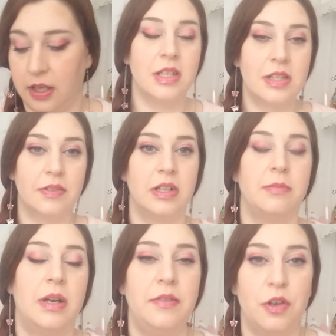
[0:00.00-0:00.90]
Средство для
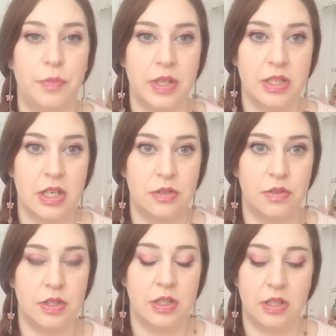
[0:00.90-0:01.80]
бровей. У меня сразу
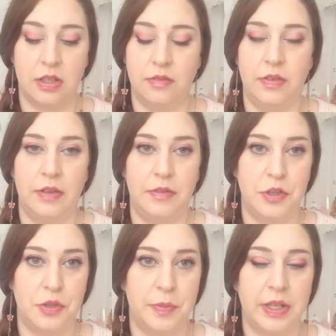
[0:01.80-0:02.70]
есть две
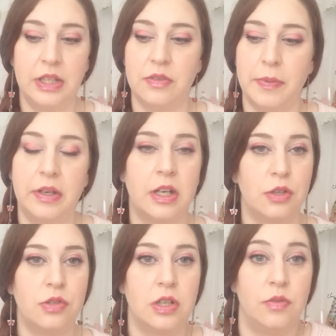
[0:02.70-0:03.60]
вещи показать. Во-первых,
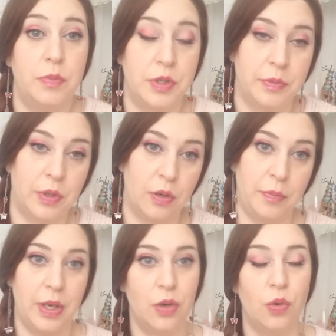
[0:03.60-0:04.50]
хочу сказать, в общем, такой
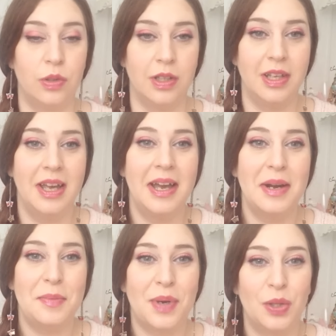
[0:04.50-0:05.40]
переходный
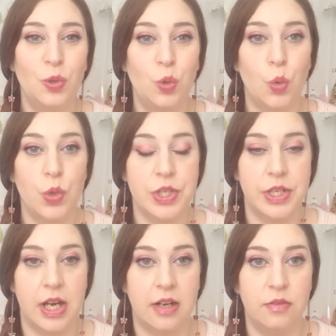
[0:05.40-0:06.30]
продукт о
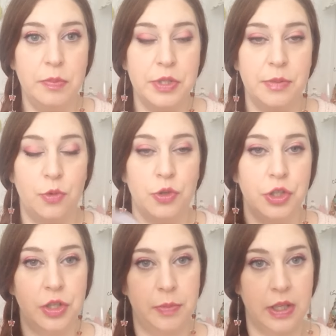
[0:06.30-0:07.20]
тенях. В общем,
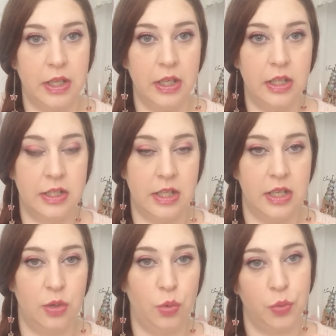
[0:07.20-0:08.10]
очень неплохие
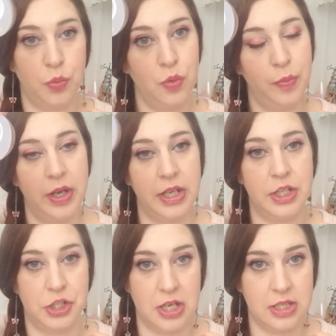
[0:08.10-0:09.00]
тени от пупа,
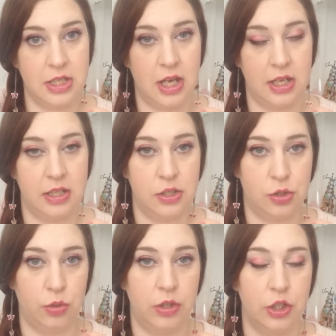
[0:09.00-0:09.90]
и часто они
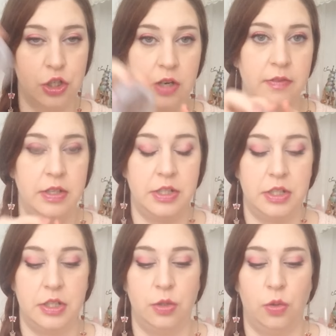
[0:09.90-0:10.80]
стоят дешевле
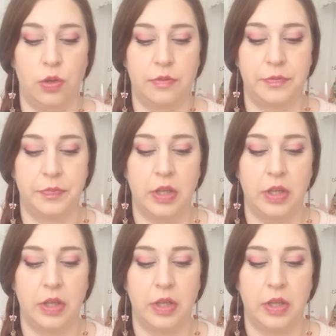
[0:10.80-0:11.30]
10 долларов.